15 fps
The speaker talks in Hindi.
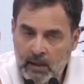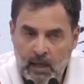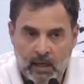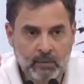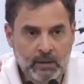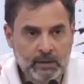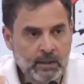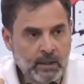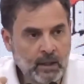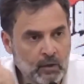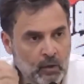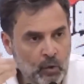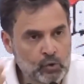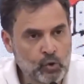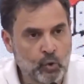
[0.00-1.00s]
प्रधानमंत्री
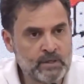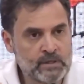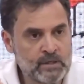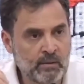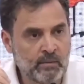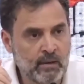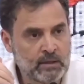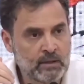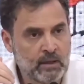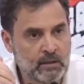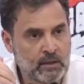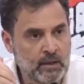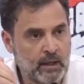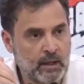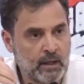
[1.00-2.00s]
हर रोज ओबीसी की बात
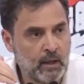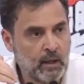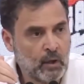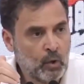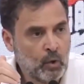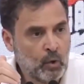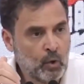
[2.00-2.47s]
करते हैं